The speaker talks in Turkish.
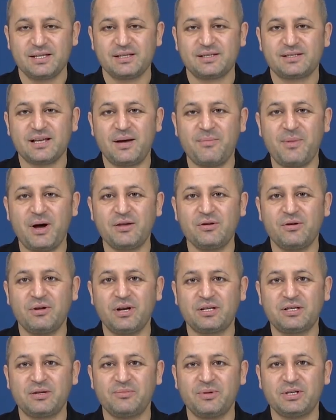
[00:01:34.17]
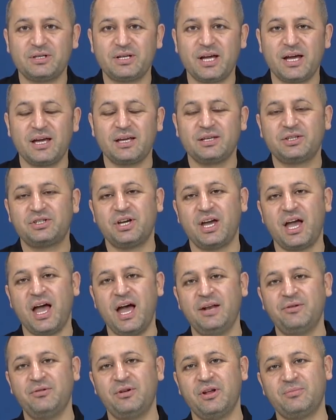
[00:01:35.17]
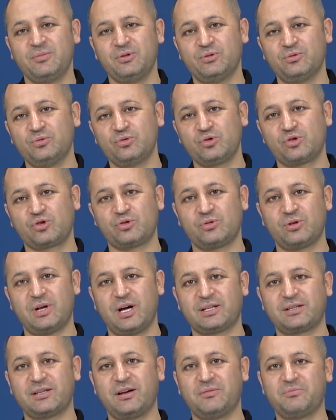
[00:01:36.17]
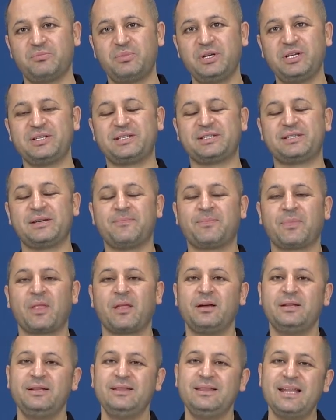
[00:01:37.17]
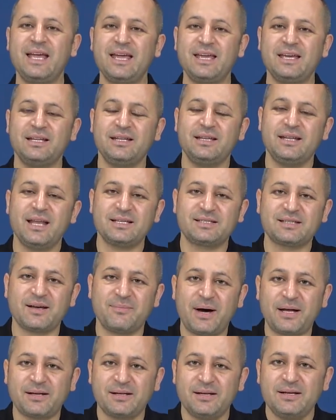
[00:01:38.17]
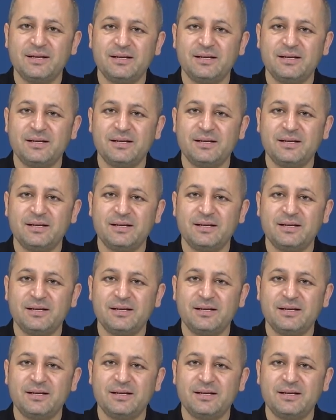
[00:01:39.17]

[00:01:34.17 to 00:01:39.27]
Zaman yönetimindeki en önemli unsurlardan birisi neyi, ne zaman,